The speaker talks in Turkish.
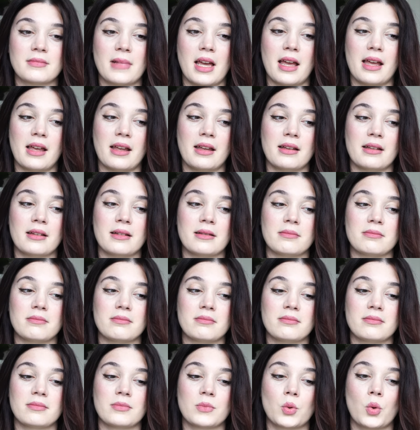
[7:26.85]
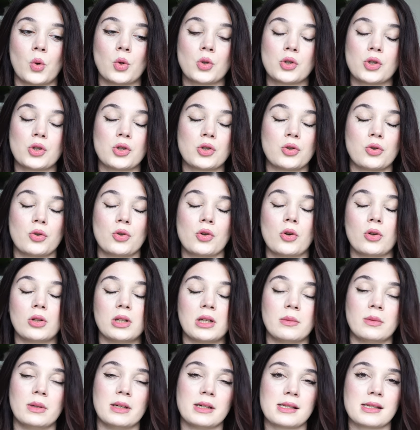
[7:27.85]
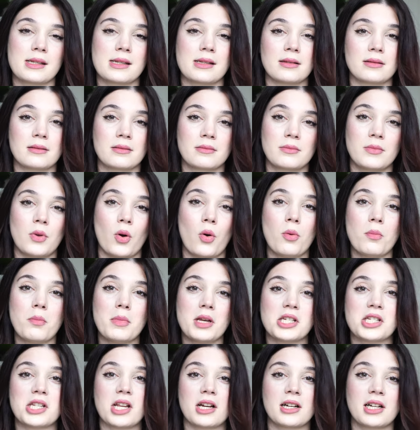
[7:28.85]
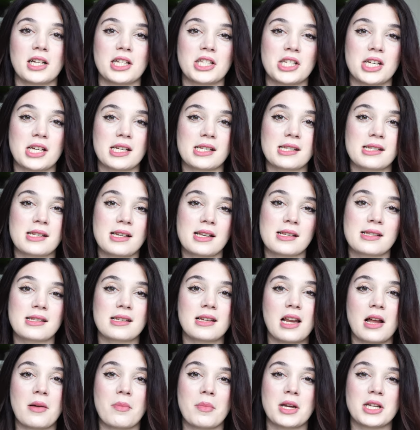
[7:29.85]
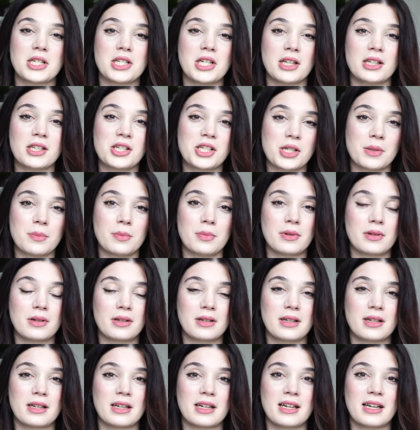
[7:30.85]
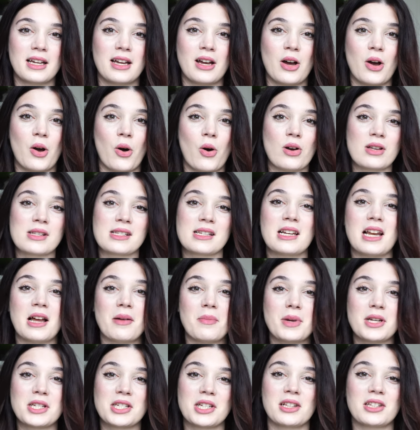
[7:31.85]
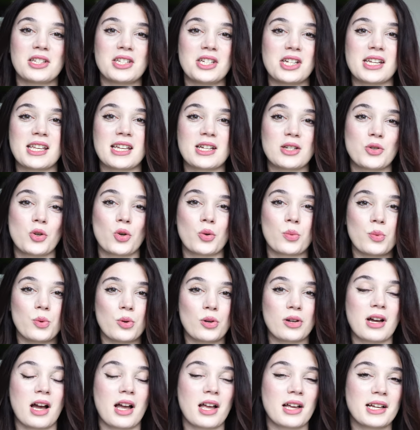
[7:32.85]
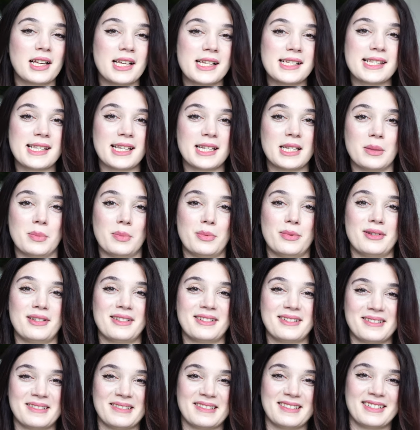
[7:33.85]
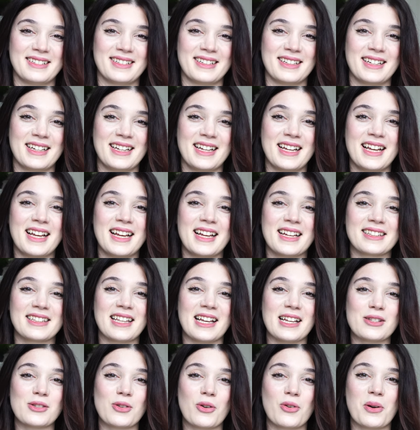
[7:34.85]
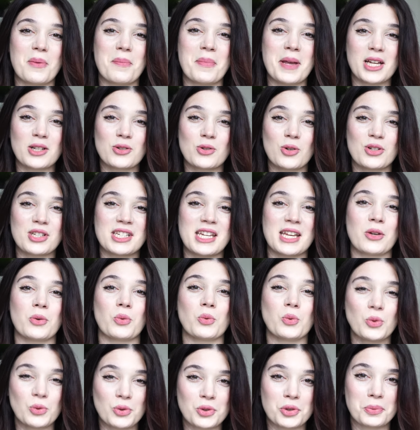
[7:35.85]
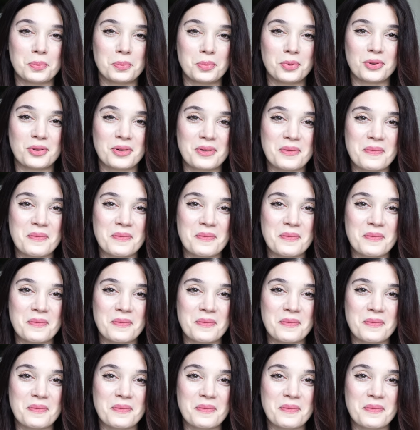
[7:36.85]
e, koşuşturuyor olabilirsin. 15 dakika içerisinde hazırlanmaya çalışıp o hazırlanmaya çalışırken çok büyük kaygı hissedip daha sonra pek çok şeyi unutup